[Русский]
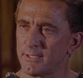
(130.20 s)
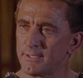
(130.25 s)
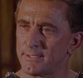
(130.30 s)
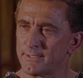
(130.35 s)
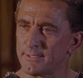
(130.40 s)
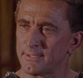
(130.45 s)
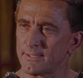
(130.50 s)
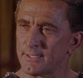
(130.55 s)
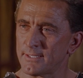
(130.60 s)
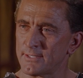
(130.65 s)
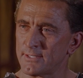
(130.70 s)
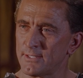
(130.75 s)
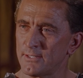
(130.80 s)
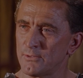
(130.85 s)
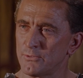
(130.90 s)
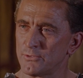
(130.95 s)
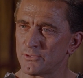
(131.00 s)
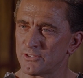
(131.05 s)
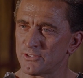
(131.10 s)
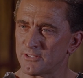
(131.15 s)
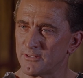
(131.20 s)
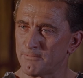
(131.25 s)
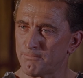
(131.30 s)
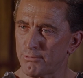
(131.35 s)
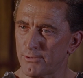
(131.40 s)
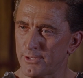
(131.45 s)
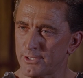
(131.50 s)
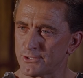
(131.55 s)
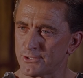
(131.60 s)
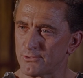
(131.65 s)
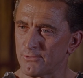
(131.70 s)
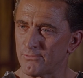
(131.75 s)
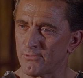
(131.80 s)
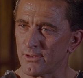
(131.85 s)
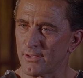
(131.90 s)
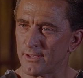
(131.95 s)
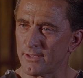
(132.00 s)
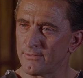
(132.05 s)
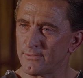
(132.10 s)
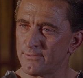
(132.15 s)
изменить сценарий, и ему
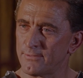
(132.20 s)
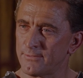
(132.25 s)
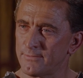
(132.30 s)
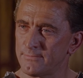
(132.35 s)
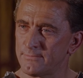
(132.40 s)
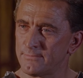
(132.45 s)
отказали в